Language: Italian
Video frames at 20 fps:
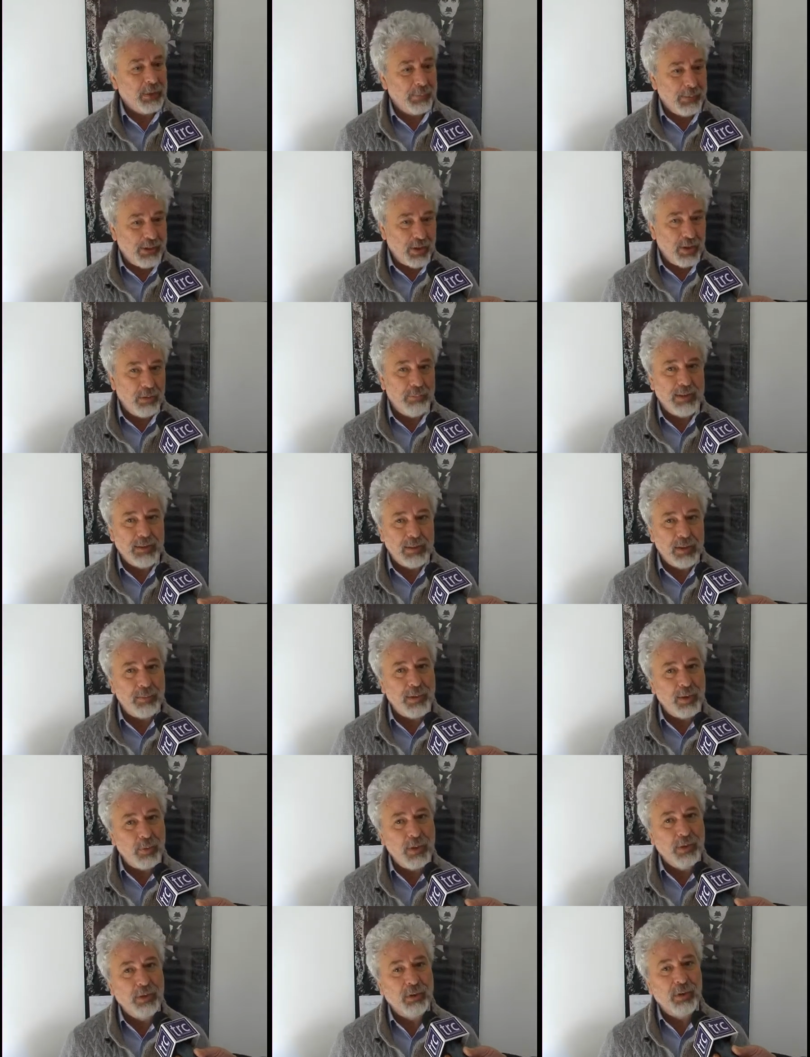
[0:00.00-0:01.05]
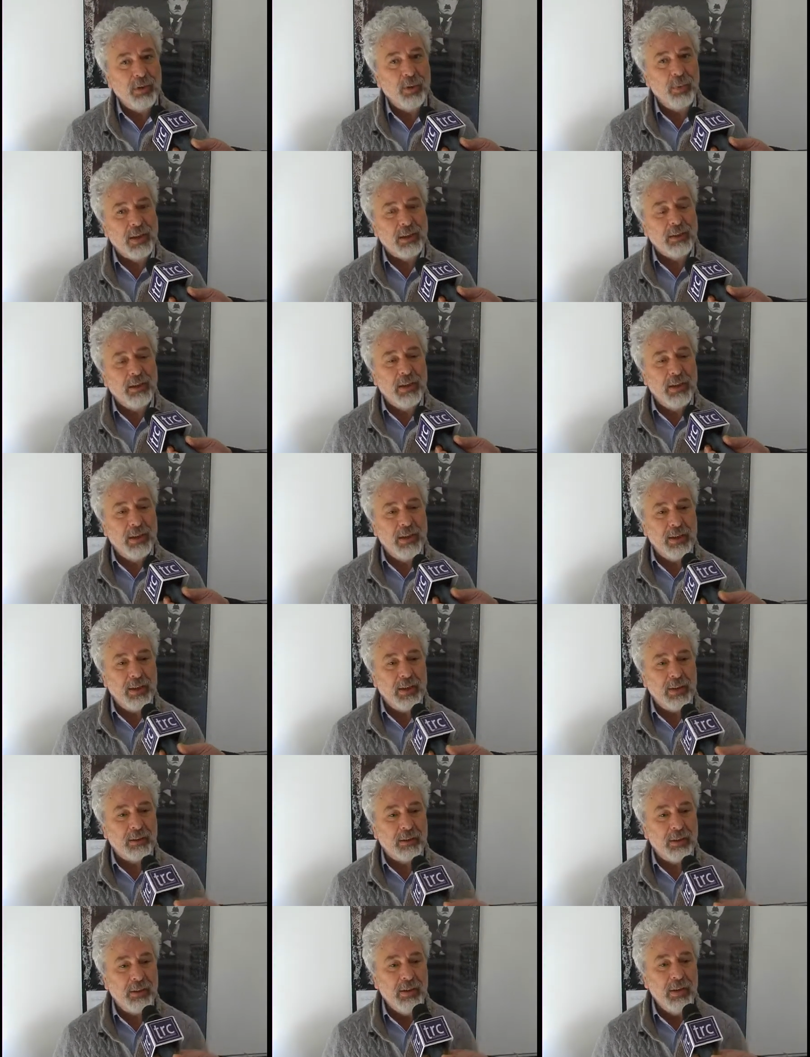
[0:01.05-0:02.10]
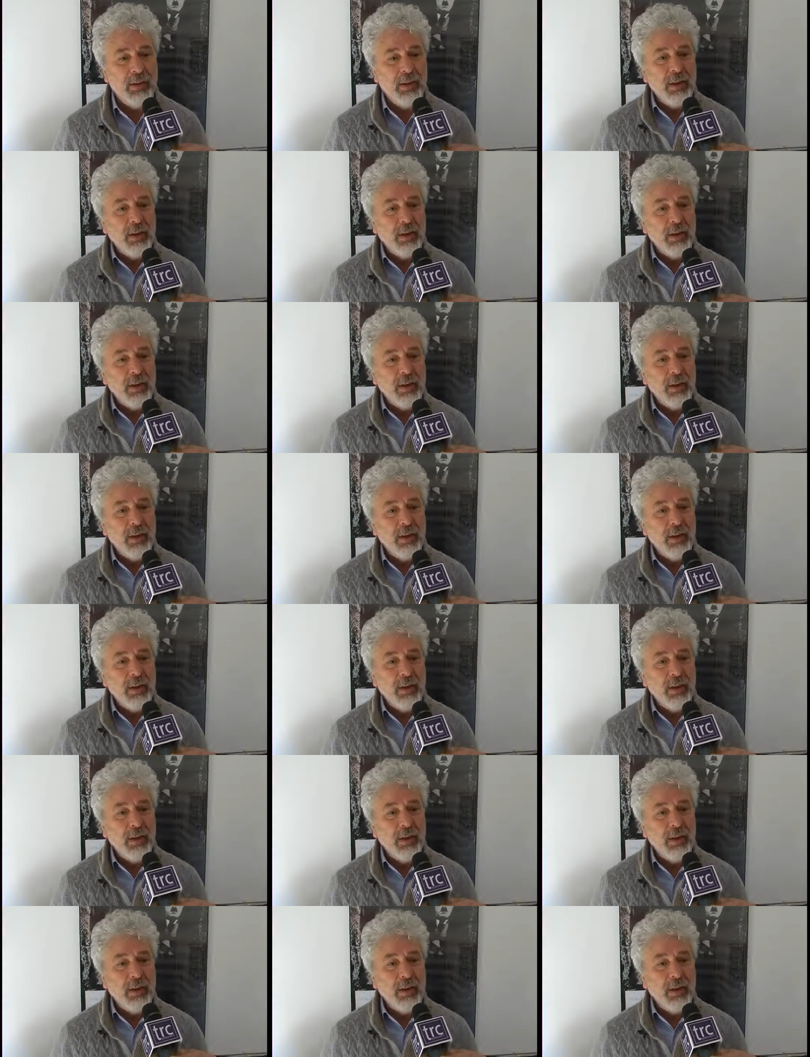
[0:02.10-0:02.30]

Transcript: specialmente per quanto riguarda Canichetti,